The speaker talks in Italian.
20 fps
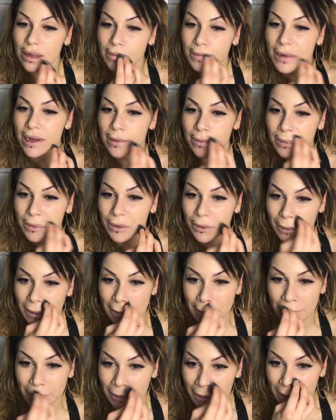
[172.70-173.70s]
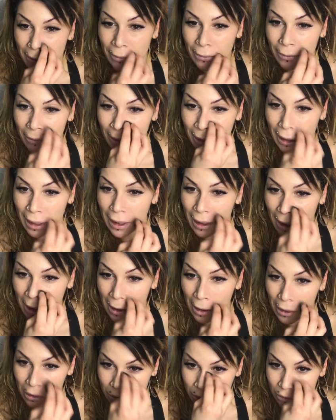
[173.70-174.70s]
mai più le unghie lunghe,
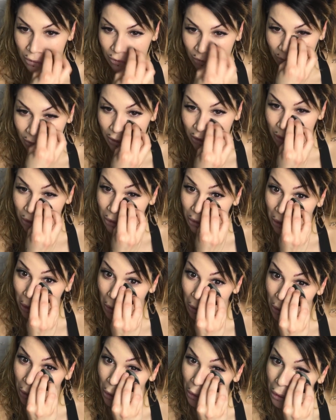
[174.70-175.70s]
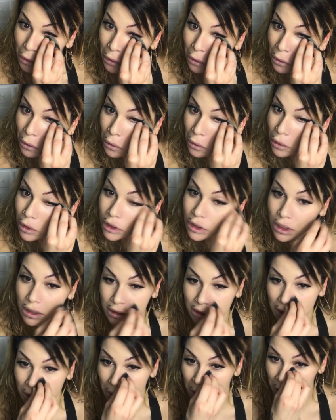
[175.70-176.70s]
ho sofferto troppo col dolore, cioè è
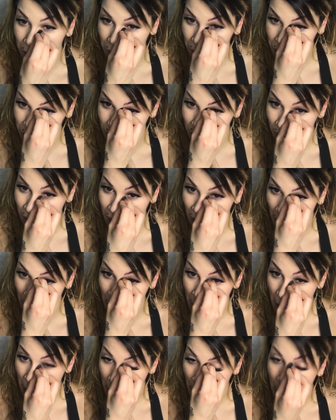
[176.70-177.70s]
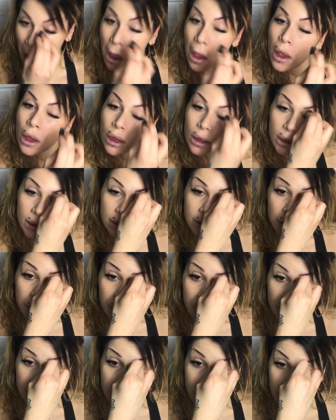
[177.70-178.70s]
stato atroce, raga. E se
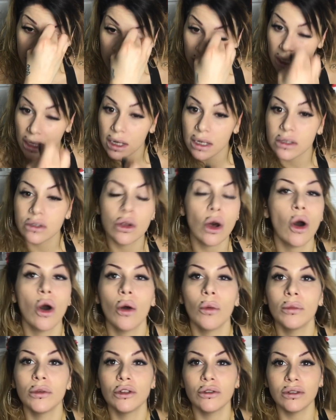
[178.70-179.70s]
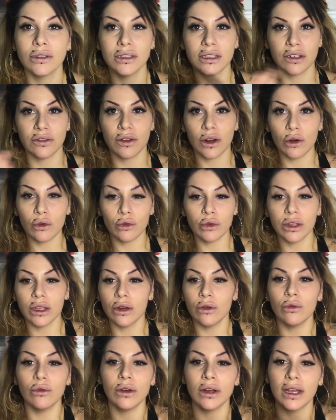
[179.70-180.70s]
penso che, ne so, mi dovessi rifare le unghie
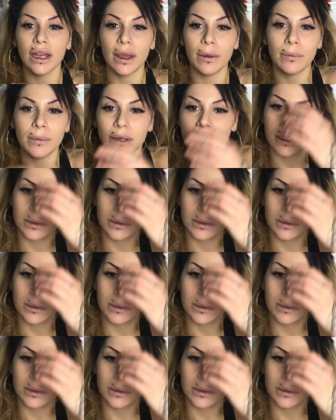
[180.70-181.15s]
lunghe e mi